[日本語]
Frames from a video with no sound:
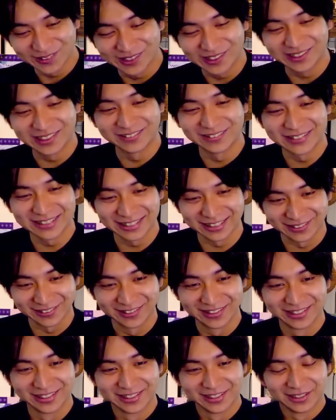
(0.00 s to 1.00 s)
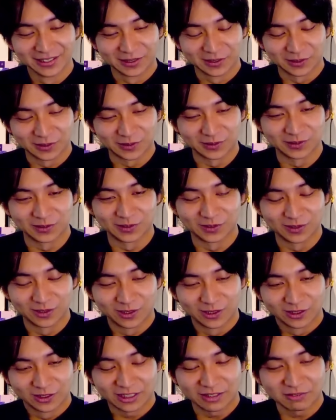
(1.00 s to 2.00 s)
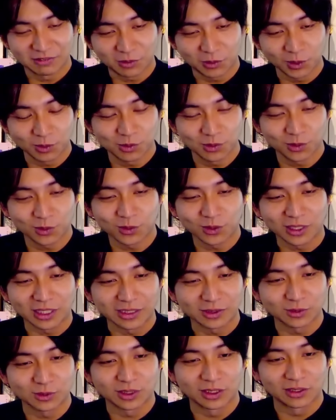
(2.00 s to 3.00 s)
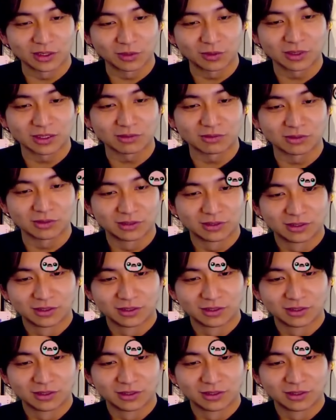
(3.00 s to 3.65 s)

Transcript: 言ってくれましたよ、うん、多分子供の頃からそうなんな俺多